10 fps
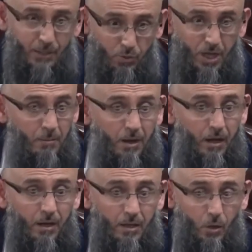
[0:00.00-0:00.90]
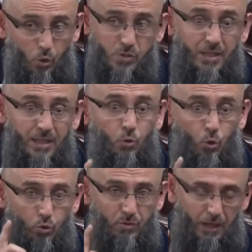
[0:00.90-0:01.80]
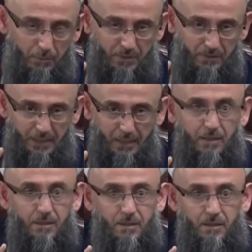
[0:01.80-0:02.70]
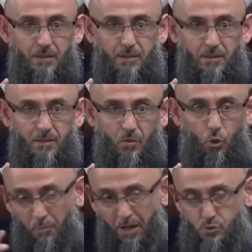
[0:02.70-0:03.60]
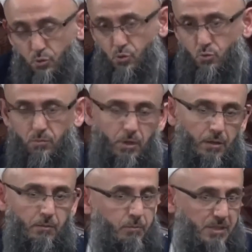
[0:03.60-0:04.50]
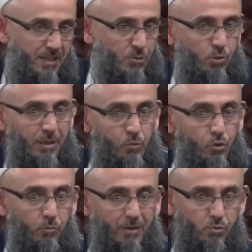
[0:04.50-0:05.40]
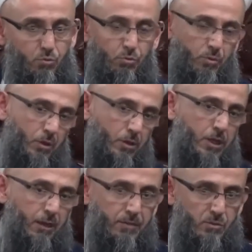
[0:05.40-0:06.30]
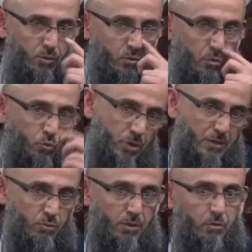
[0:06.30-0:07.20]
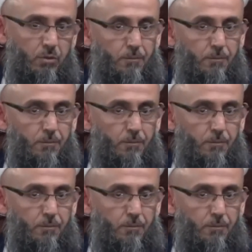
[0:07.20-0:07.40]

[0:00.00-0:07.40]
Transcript: diyor ama o sene doğru tabir değil. O mahsulün bir sene sulanmıyor ki o mahsul. İki hafta sulanıyor. Üç ay sulanıyor.